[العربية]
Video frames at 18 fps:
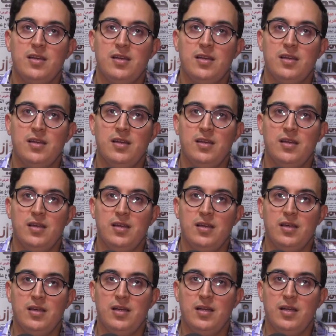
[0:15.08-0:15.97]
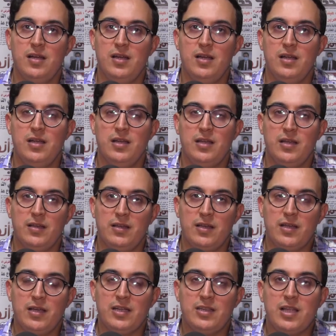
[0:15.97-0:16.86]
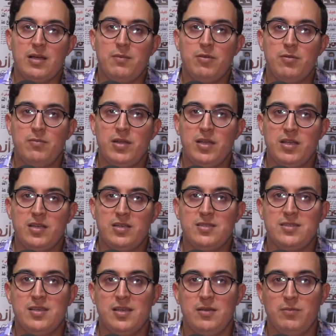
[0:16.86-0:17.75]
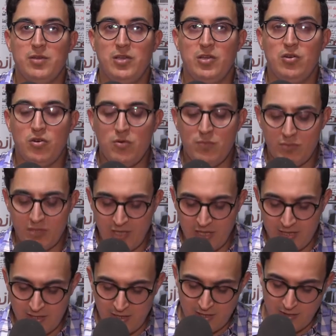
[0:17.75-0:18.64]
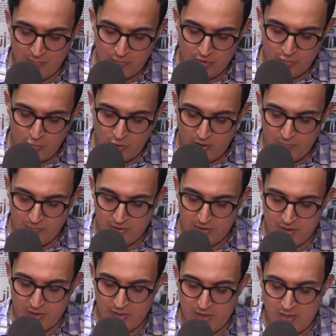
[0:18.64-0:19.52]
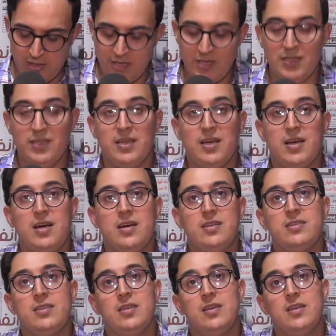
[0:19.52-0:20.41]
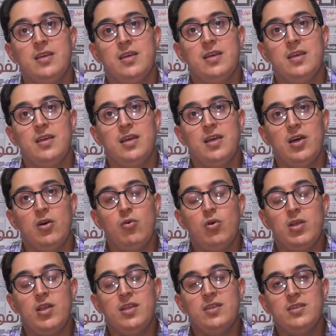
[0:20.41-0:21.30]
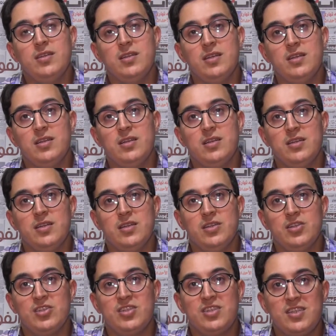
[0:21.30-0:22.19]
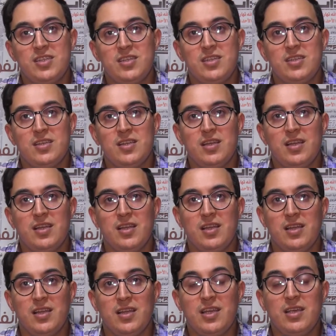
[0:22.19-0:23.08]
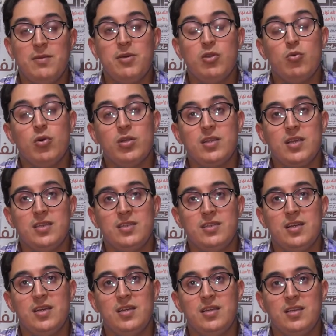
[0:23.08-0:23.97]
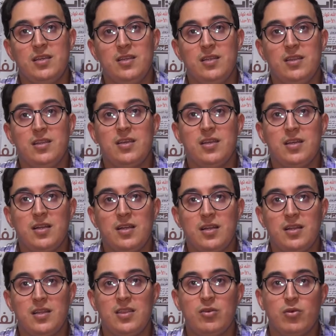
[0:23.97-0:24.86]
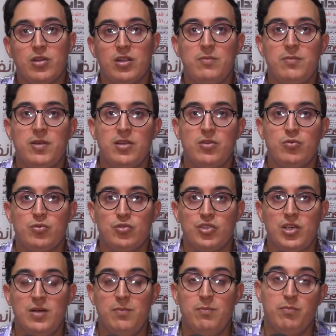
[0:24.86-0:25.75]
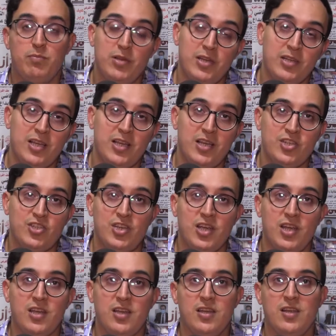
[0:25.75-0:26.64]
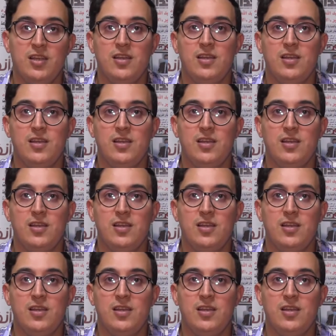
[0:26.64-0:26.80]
الخطاب آه، الملكي السامي اليوم تحدث عن مجموعه من النقاط اولا آه، تجسيد القيمه الوطنيه لذكرى ثوره الملك والشعب لدى الاجيال